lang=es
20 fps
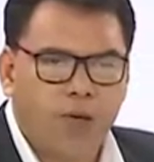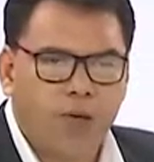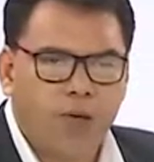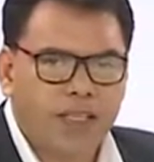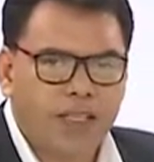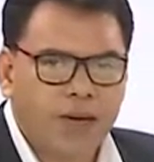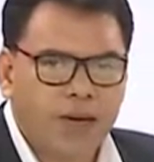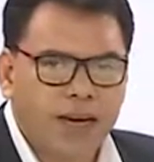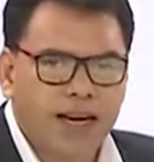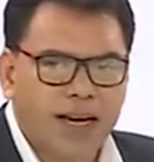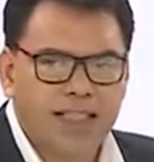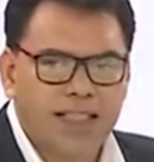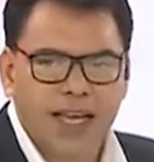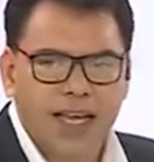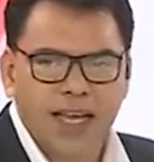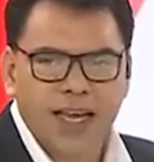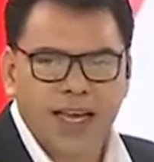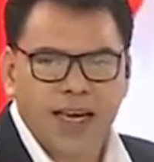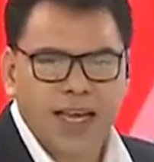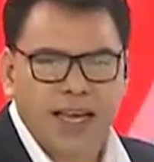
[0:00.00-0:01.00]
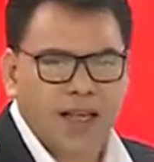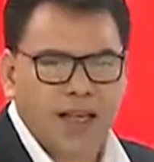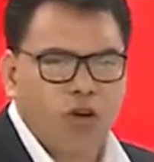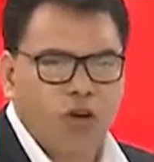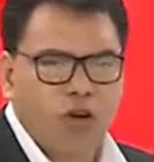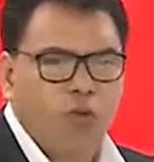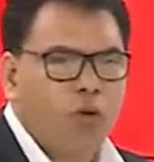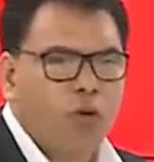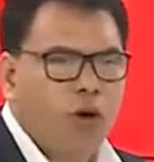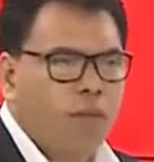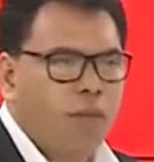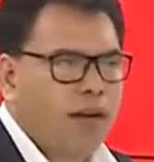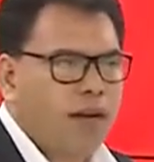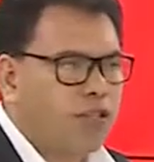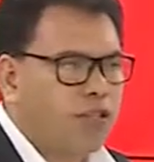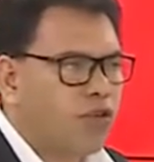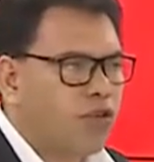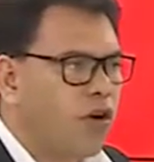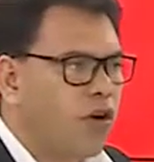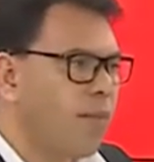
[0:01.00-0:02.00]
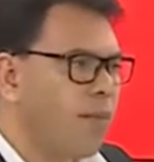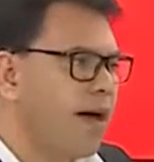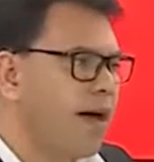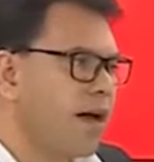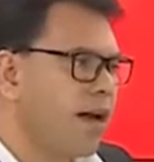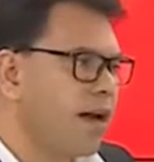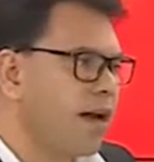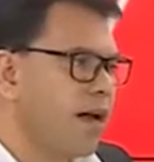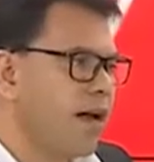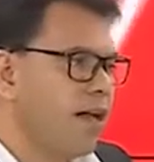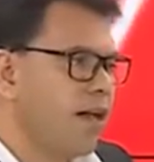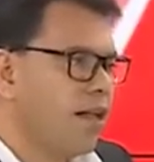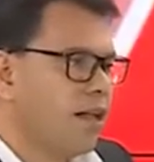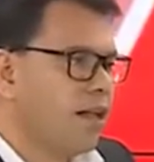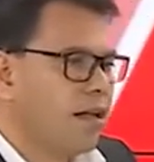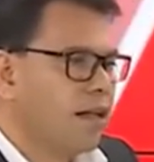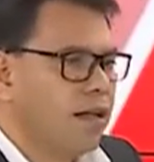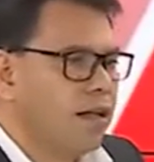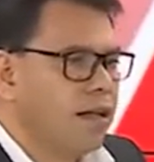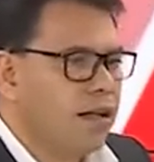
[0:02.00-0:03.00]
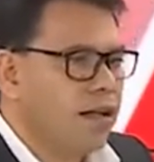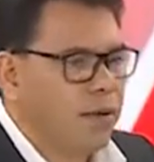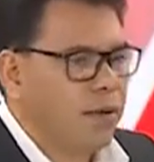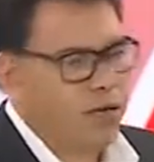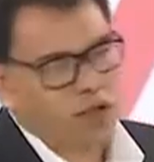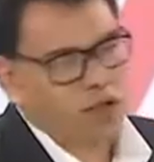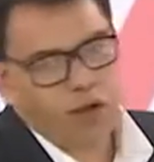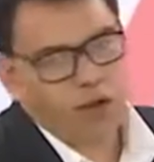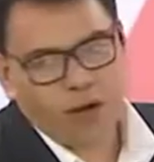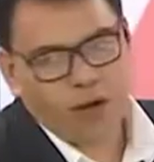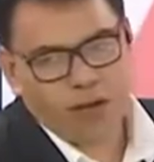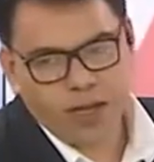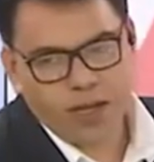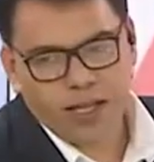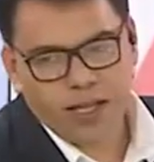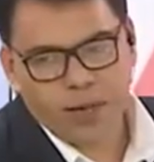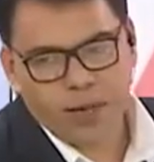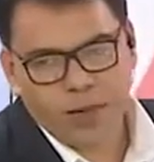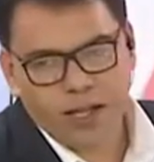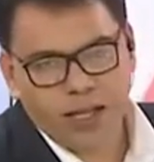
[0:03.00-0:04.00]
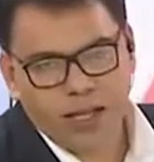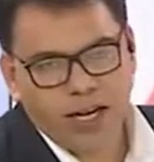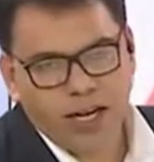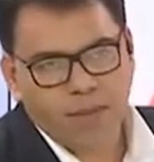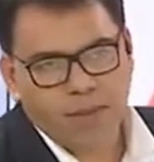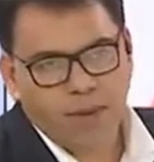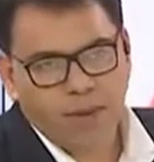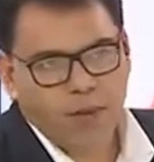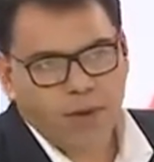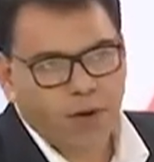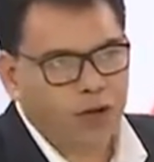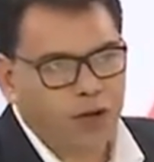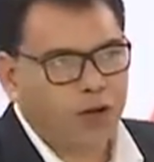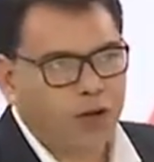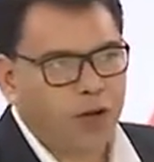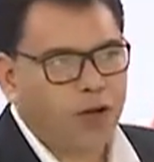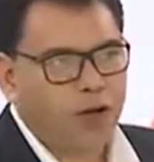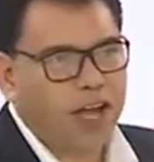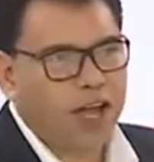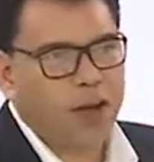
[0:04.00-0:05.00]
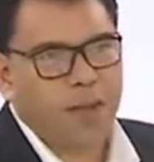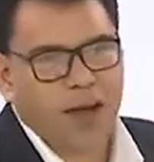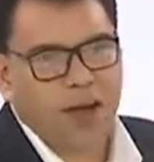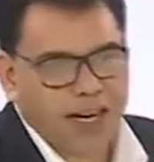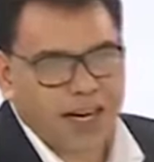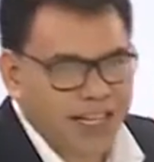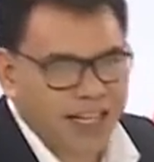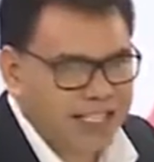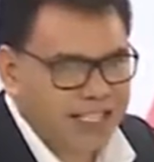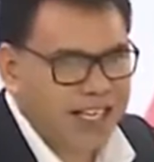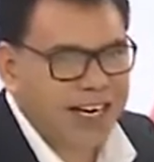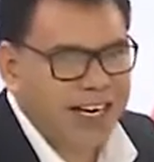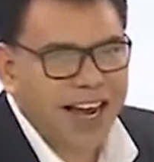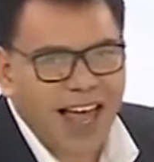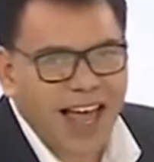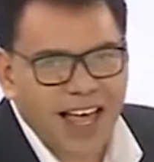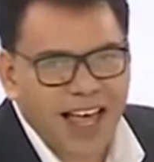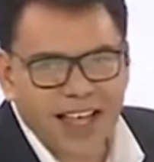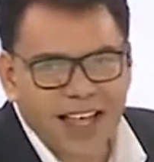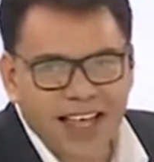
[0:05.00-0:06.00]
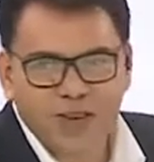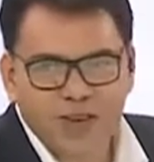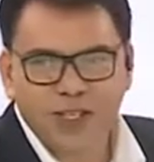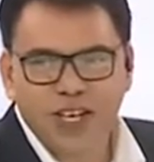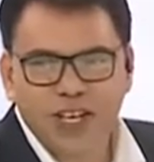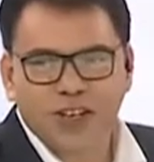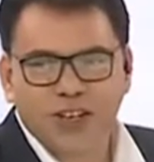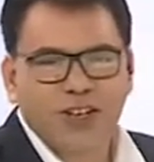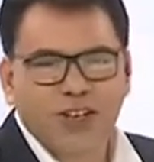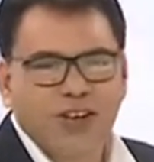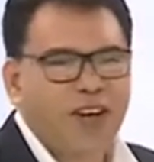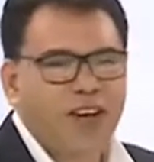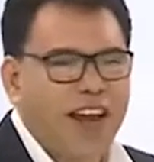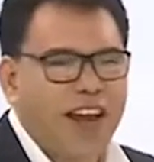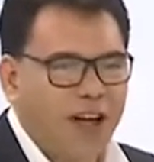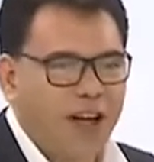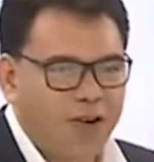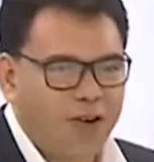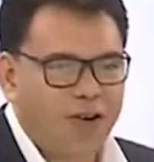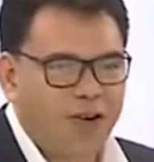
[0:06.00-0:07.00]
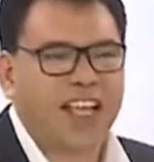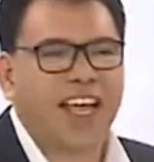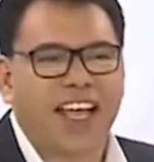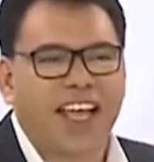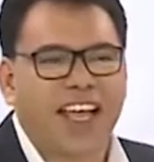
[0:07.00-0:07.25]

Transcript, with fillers: algunas imágenes aéreas de cómo amaneció Gamarra y amaneció evidentemente limpia porque todavía Gamarra está cerrada, ¿no es cierto? La cosa